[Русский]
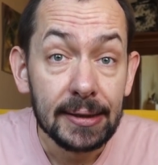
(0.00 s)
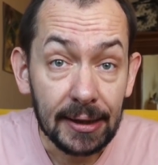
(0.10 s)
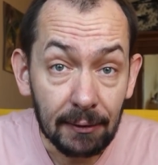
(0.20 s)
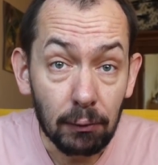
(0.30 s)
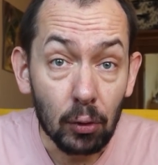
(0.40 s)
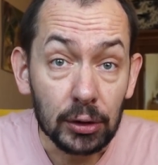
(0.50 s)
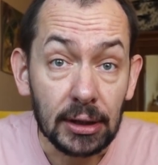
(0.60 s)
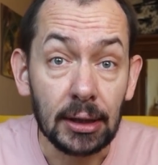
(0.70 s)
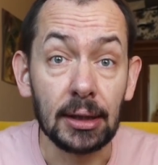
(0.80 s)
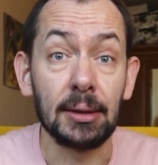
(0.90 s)
Так
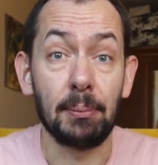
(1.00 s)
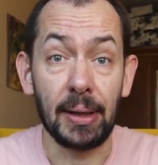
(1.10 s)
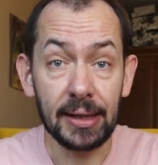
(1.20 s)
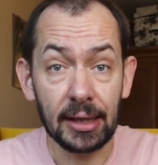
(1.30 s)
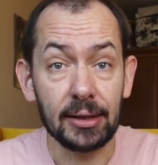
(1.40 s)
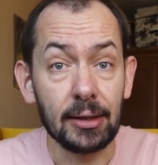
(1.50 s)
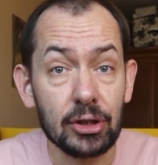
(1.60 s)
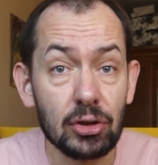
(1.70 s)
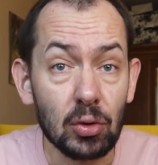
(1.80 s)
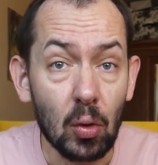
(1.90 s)
вот, а, понятно,
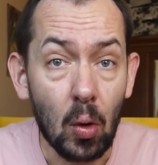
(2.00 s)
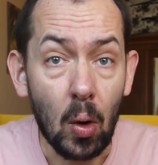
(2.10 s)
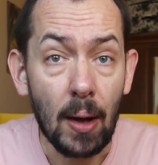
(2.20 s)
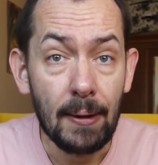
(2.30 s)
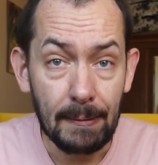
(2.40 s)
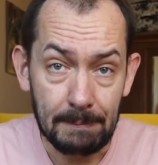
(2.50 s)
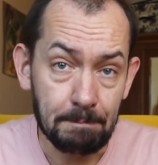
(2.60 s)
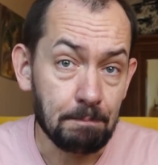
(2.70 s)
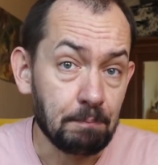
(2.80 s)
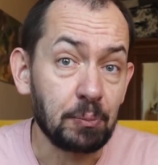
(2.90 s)
что
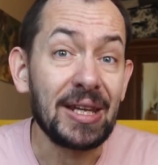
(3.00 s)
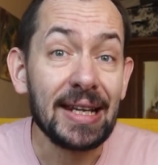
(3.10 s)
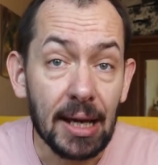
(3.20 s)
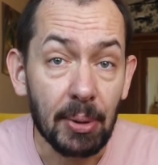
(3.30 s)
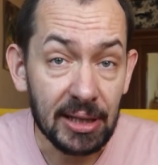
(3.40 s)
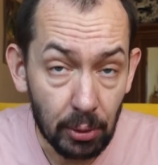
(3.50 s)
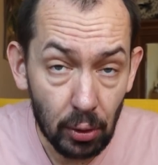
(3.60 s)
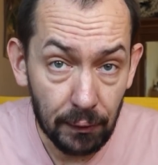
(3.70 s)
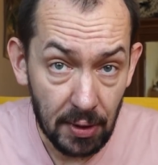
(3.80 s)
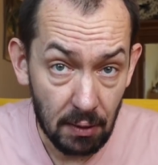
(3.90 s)
м, Илья
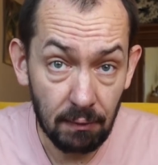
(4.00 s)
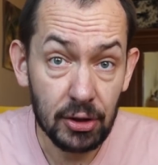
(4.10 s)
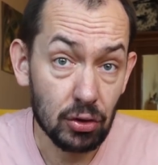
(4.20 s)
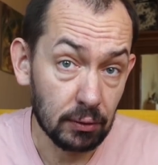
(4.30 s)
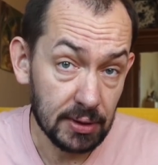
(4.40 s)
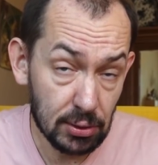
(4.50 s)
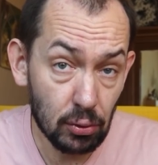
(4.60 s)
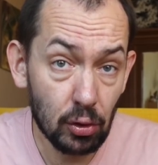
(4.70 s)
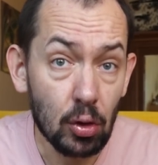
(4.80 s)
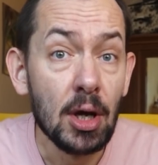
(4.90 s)
Пономарев вошел в
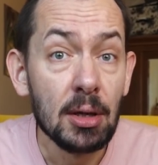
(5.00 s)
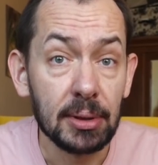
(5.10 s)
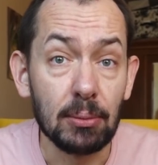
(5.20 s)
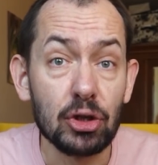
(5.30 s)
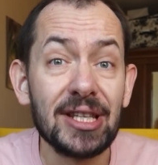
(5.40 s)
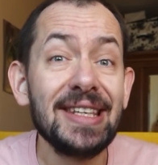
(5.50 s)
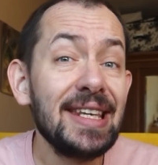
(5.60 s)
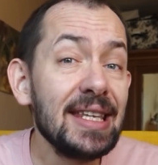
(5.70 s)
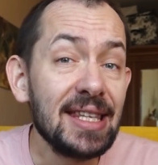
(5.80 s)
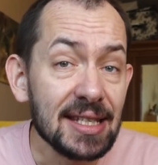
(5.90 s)
историю, потому что
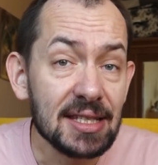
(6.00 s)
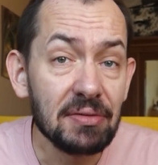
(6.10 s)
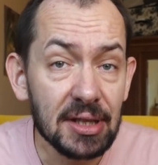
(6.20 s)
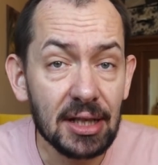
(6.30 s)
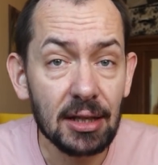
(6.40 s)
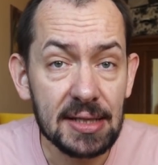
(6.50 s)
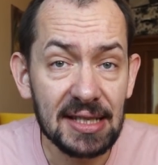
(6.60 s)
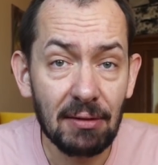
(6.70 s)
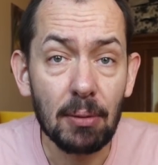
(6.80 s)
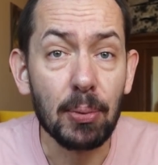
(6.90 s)
единственный
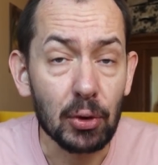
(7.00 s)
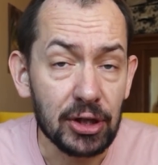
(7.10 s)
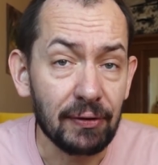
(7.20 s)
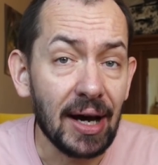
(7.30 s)
голосовал против